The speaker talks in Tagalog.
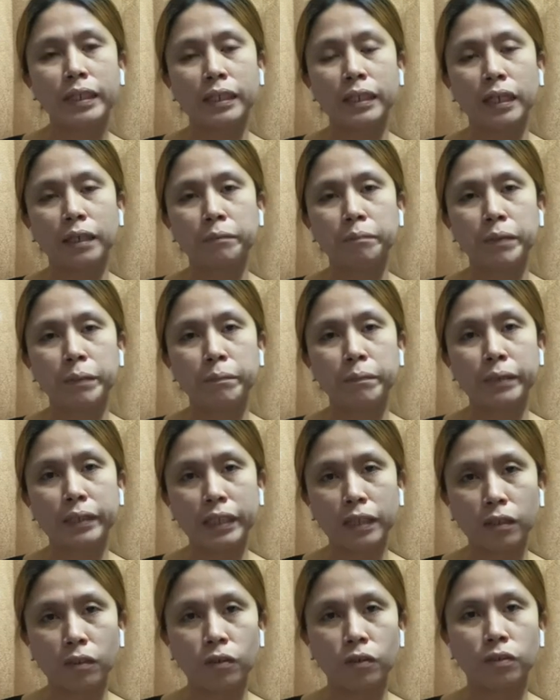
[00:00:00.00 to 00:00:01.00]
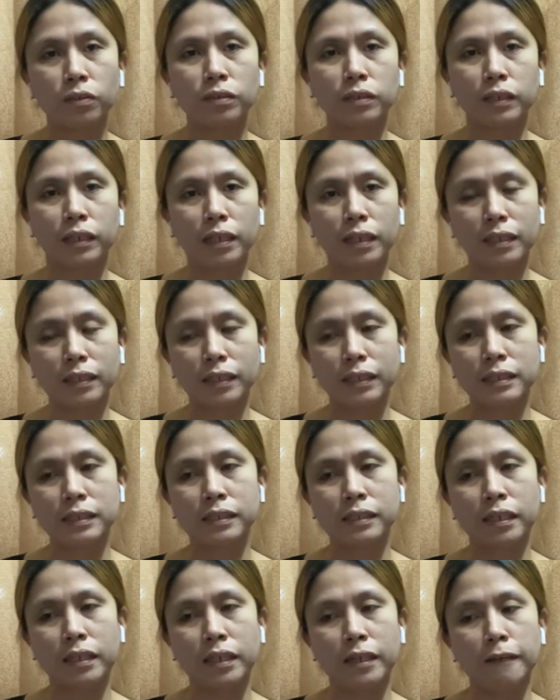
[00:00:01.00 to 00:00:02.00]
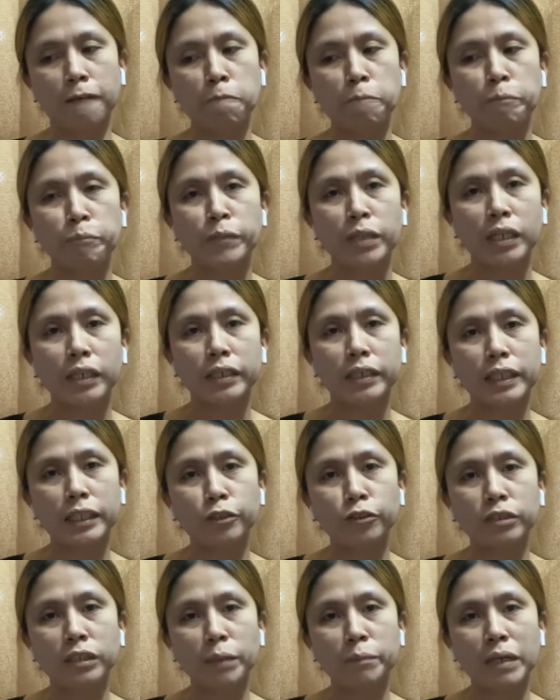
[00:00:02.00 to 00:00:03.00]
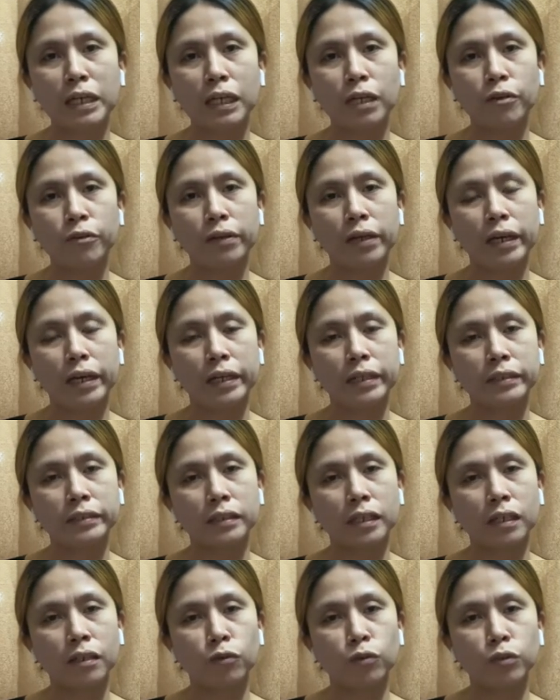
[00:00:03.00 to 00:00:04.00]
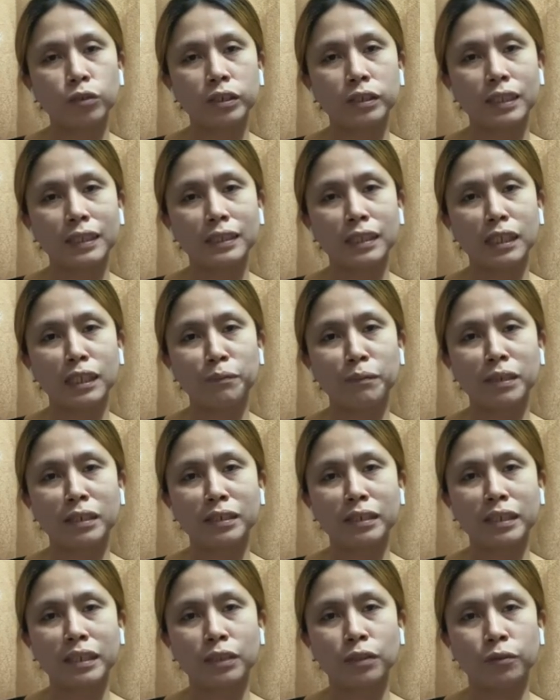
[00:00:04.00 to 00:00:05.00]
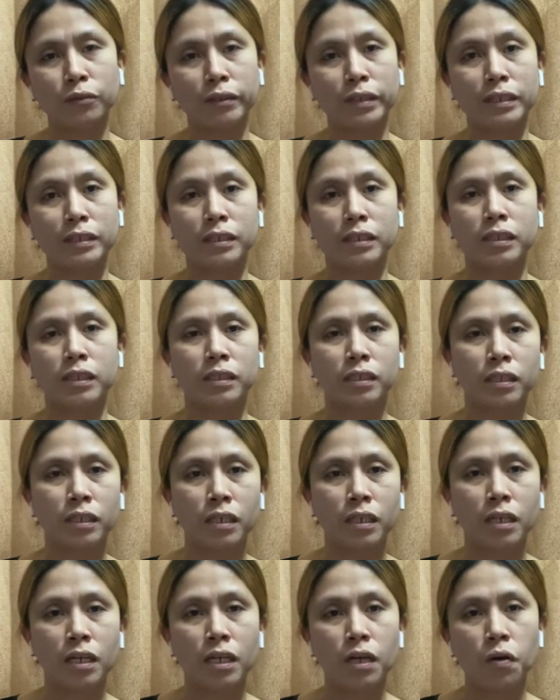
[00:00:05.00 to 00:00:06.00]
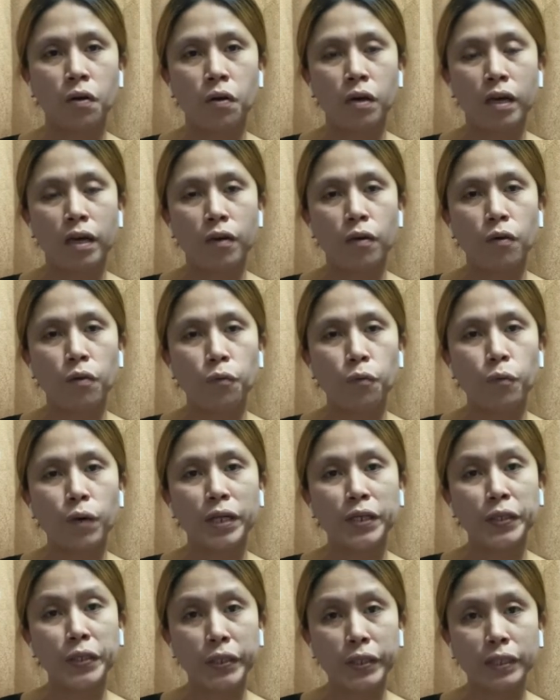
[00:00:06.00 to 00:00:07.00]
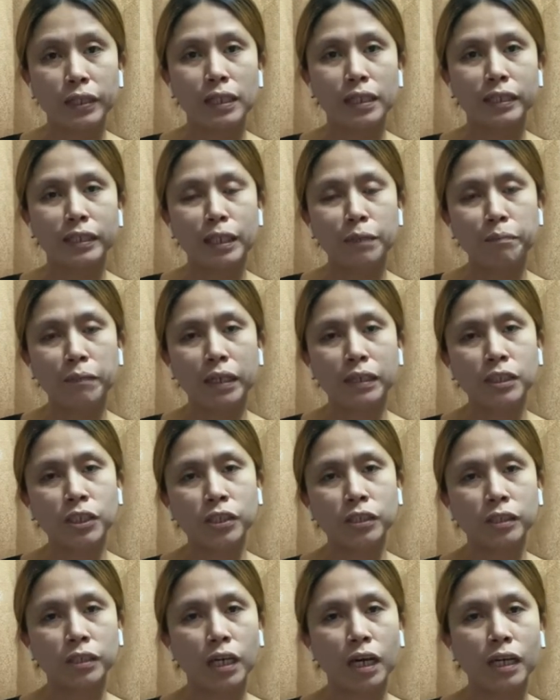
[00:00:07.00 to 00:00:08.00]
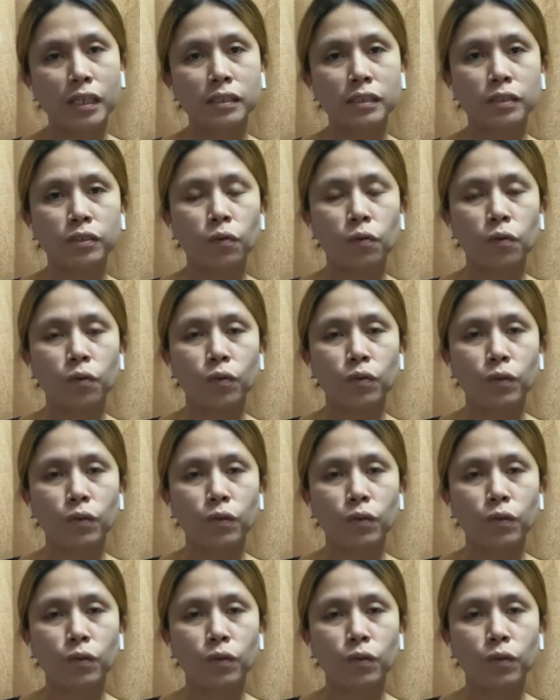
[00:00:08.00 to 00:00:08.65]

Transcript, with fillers: na nagbe-break contract kasi dito sa Macau guys, ang kontrata naman dito is one year lang naman siya. So